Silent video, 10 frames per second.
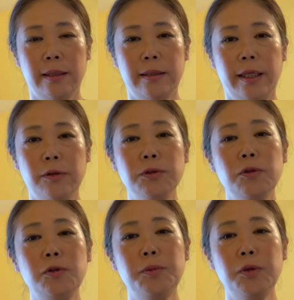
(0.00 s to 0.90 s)
で、予
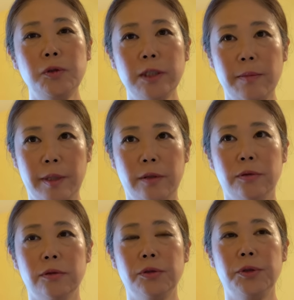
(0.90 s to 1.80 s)
測
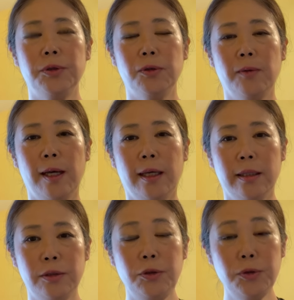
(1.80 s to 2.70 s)
プログラミングというのは
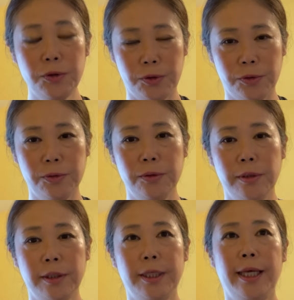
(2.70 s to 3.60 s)
ニュース、
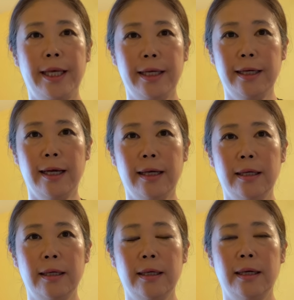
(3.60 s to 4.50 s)
映画、
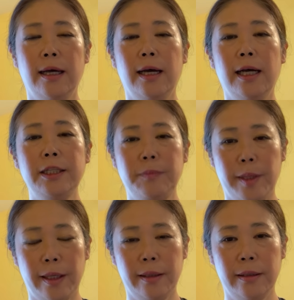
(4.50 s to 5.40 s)

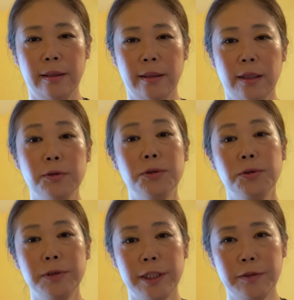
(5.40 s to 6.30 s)
アニメ、あと
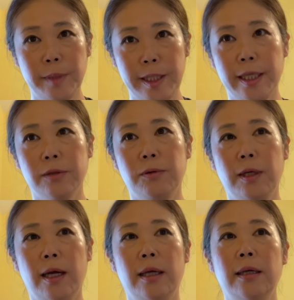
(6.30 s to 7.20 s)
ソーシャルメディアと
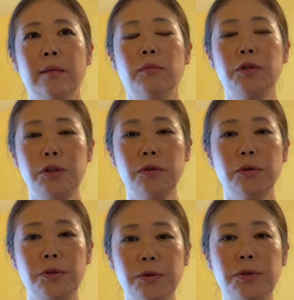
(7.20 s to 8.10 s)
か、もちろ
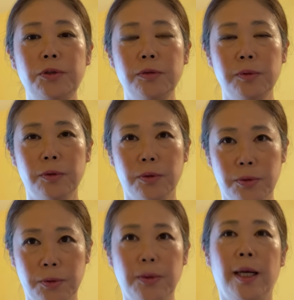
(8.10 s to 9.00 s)
ん ユーチューブ の
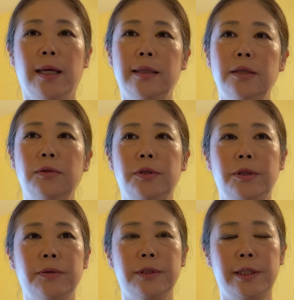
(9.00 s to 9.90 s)
動画などを利
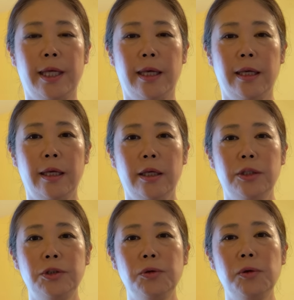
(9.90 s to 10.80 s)
用して
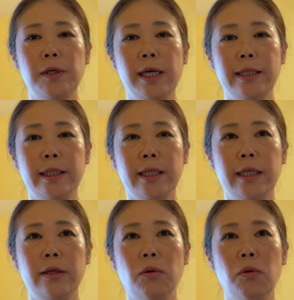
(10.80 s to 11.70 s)
将来的
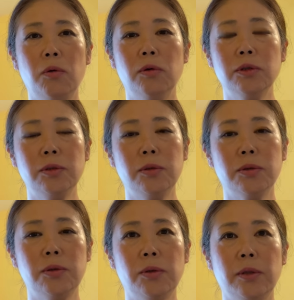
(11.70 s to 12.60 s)
に起こそう
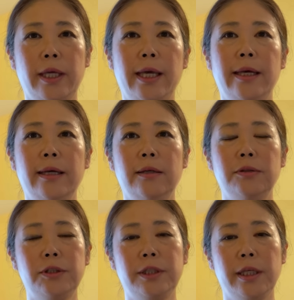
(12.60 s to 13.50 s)
と計画
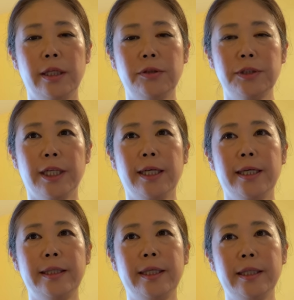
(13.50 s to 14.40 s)
している社
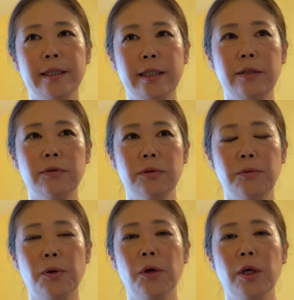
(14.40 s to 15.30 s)
会的な出来事
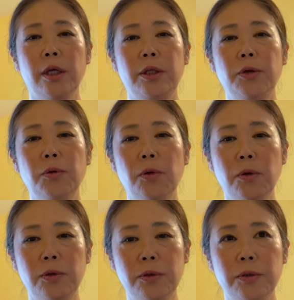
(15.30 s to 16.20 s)
を予
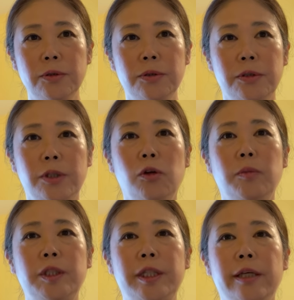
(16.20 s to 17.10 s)
告、刷り込
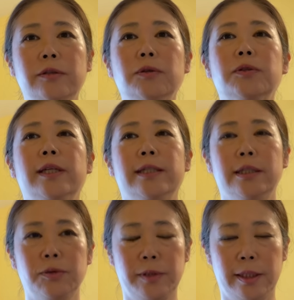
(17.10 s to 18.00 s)
みしていくことなんだ
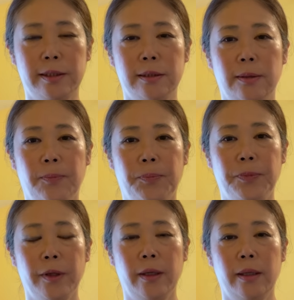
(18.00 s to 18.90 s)
そうです。
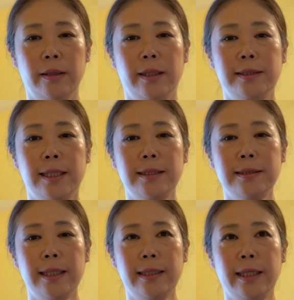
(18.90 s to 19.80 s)
で、潜
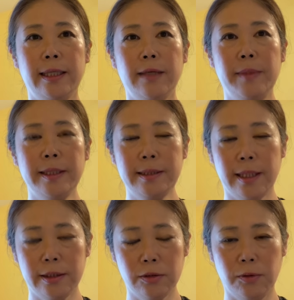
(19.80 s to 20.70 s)
在的な
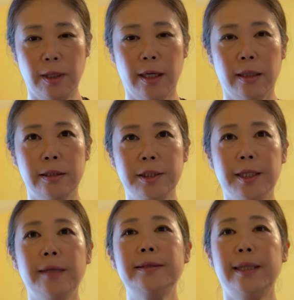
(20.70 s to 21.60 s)
メッセージとか視
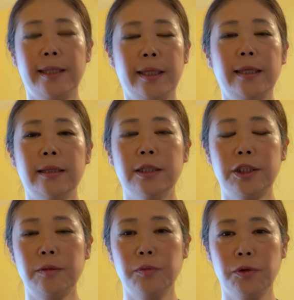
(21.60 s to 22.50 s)
覚的な
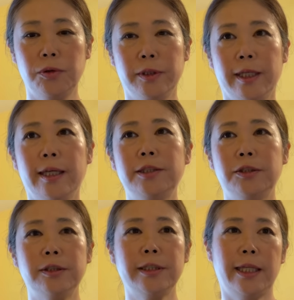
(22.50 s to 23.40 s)
シンボルを流
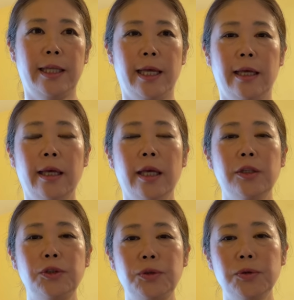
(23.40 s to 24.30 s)
し続けて、
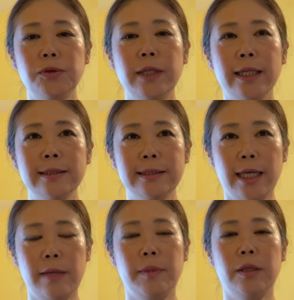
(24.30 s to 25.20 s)
集団
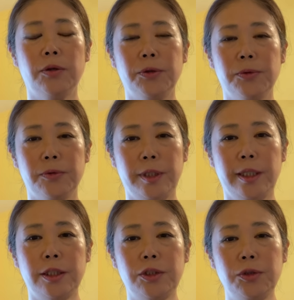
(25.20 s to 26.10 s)
催眠のよう
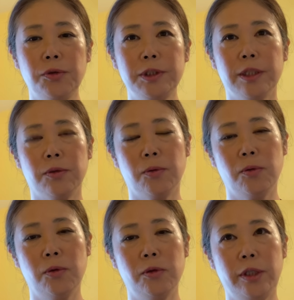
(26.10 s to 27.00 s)
に視聴者の
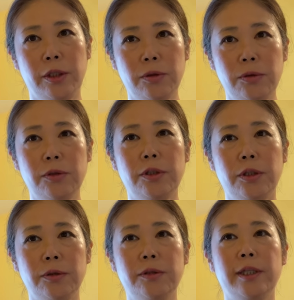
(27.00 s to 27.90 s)
心にゆっくり
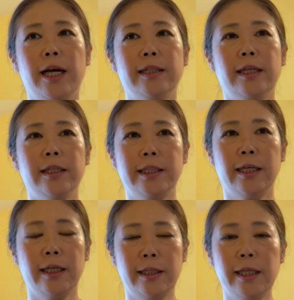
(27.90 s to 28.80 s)
ゆっくり働き
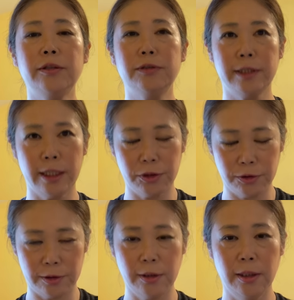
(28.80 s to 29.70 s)
かけていく戦
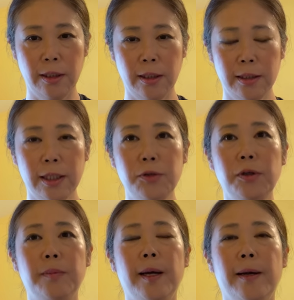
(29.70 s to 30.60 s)
術。
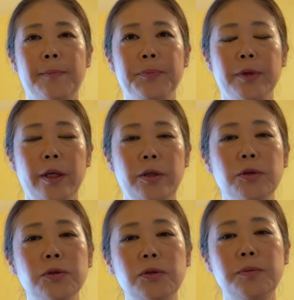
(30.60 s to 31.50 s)
例えば予
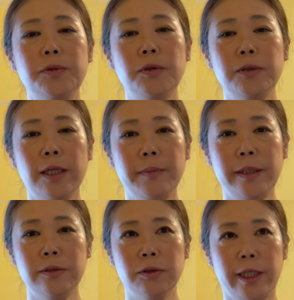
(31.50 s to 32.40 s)
測
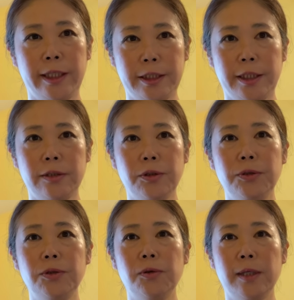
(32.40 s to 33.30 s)
プログラミングの歴史と
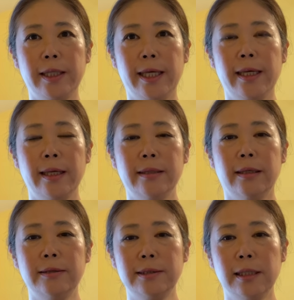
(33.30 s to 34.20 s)
いう動画で
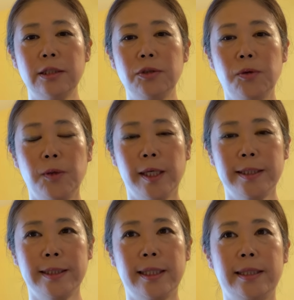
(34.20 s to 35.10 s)
たくさん紹介
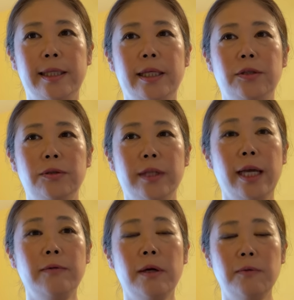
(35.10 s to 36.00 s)
されている
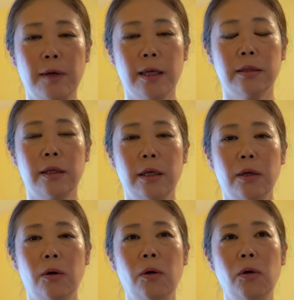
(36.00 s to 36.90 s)
ナインワンワン
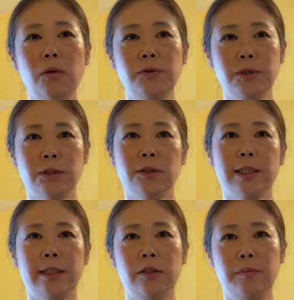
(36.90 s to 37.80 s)
を彷彿と
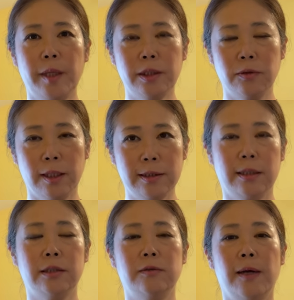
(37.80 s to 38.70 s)
させるイメージの
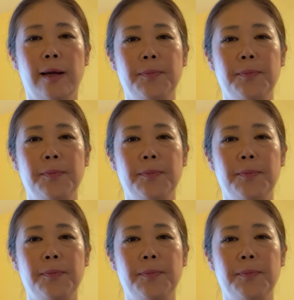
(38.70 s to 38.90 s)
数々は